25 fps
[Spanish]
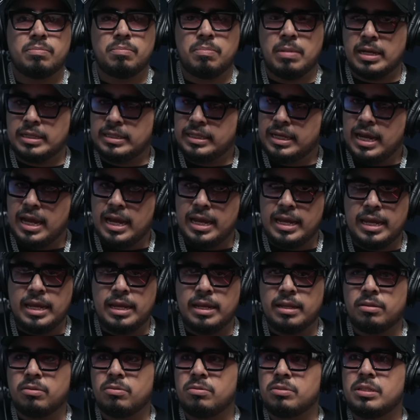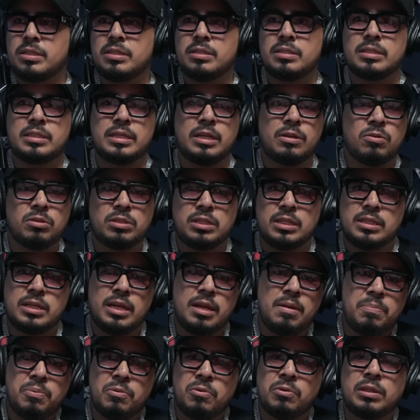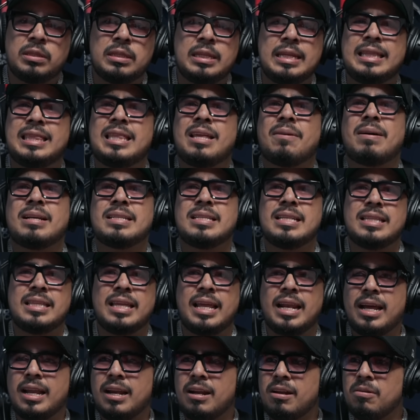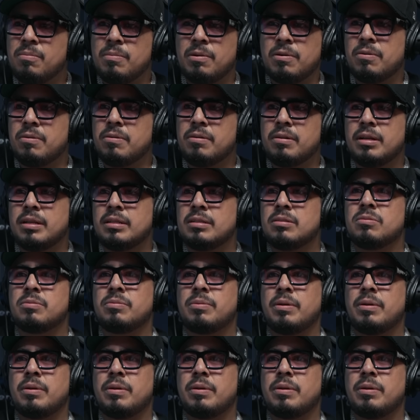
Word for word: Pues. Más que ahí. Entonces, si no estás ahí, pues ni te vas a enterar a lo mejor que es los